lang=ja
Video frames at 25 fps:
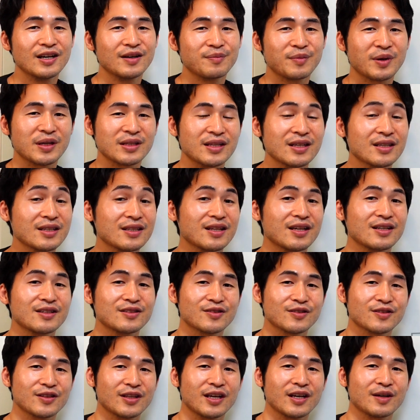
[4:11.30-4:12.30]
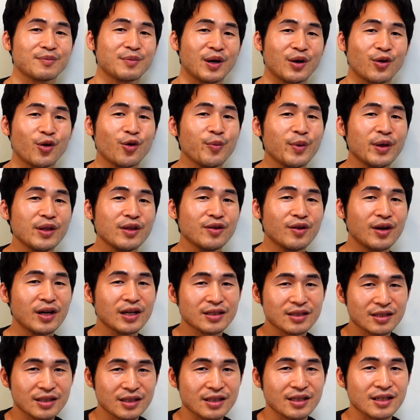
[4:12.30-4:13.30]
まあ、できているので、まあ、コメント
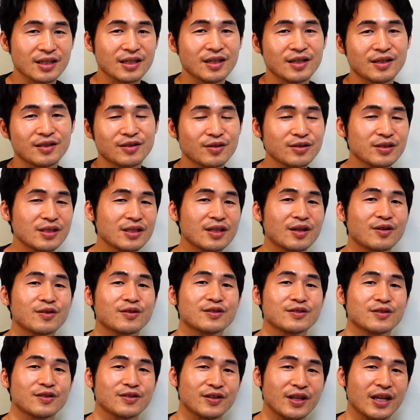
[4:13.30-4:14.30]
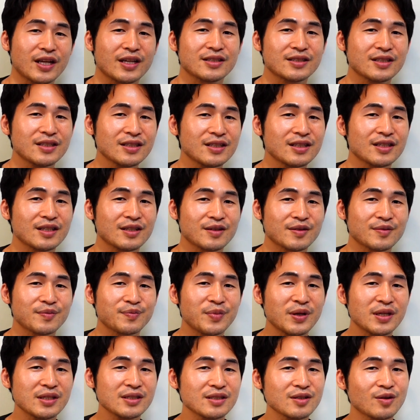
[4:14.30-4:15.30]
欄に載せておくのでぜひ
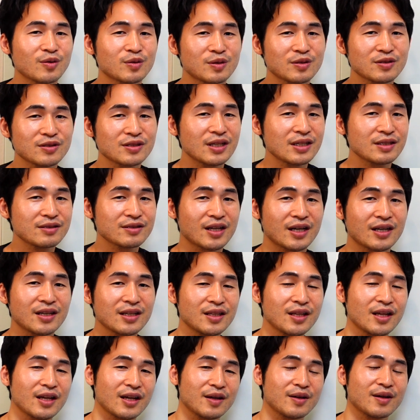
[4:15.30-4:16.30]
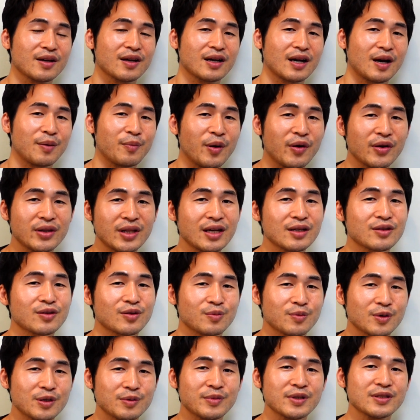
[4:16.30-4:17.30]
ページに訪れるだけで構わないと
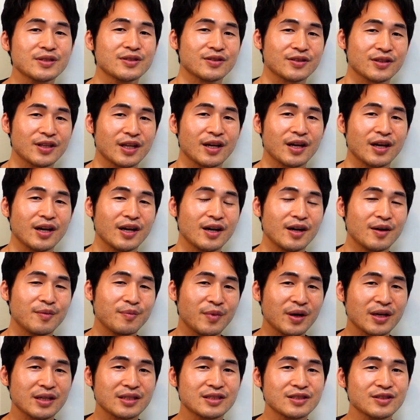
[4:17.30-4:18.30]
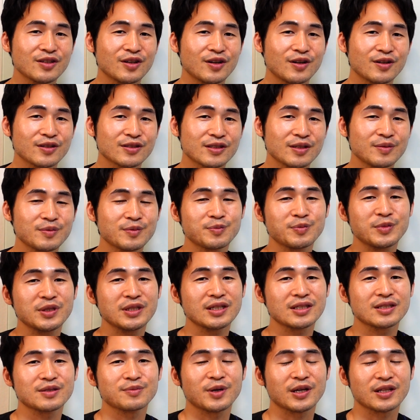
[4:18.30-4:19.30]
思いますので、まあ、一度全部見
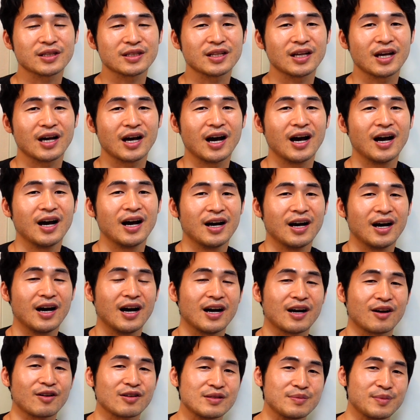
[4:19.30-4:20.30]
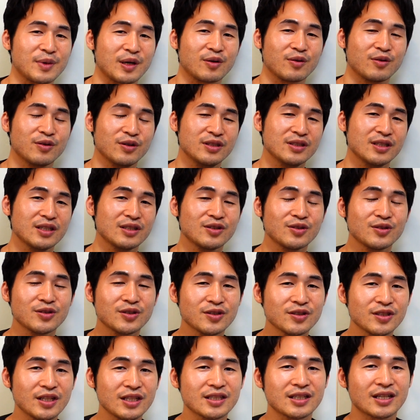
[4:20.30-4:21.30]
てしまってあ今こういった状
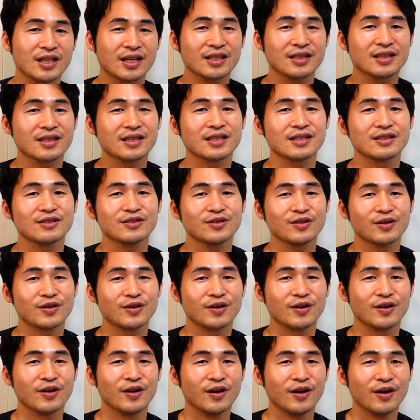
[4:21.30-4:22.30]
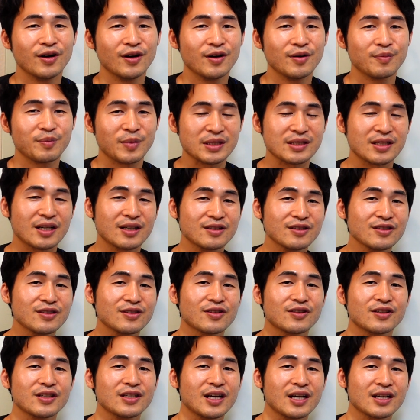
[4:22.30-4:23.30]
況なんだなっていうのを、まあ、サクッ
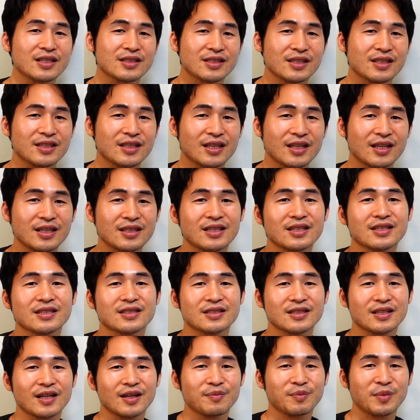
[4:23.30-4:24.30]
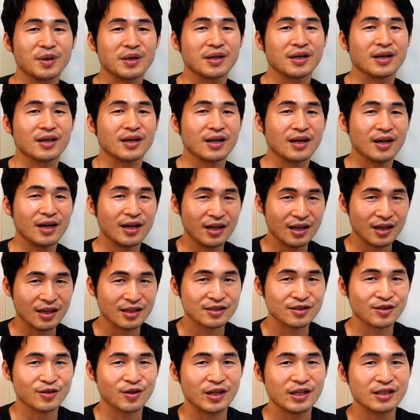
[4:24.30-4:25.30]
と理解していただいてですね、まあ、
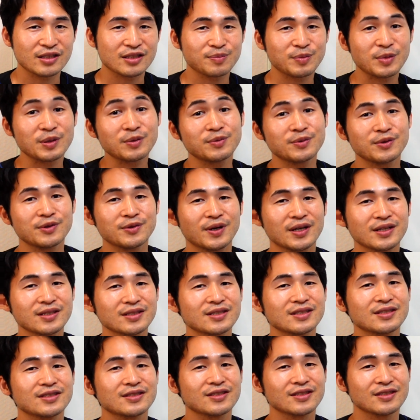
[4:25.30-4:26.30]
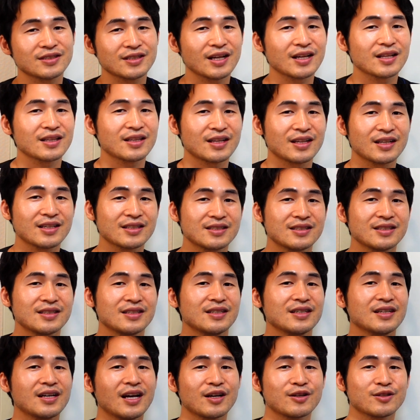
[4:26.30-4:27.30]
その HPV ワクチンについて正しい
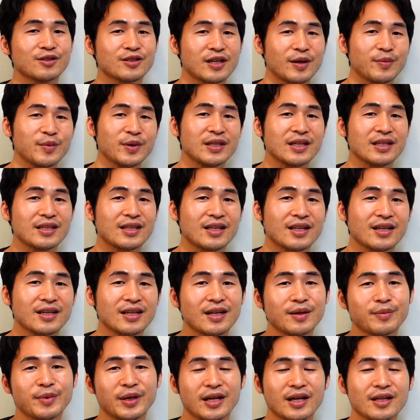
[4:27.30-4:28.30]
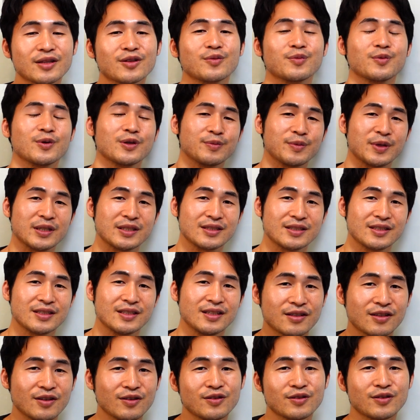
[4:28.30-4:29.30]
理解を深めていただければなと思います
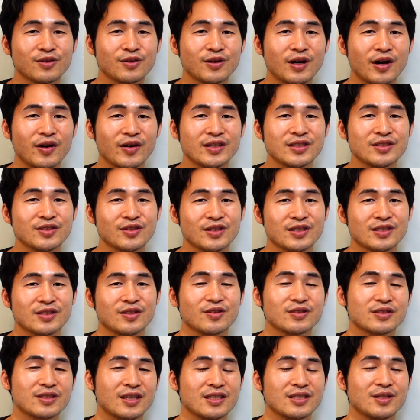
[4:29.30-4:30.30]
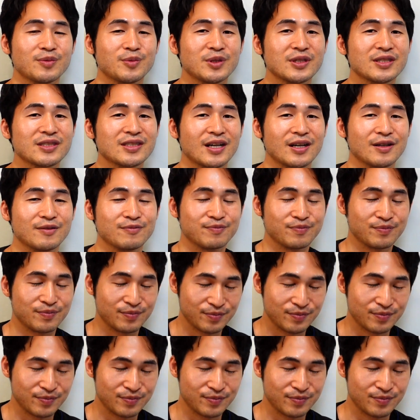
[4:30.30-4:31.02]
今日の動画は以上ですお疲れ様でした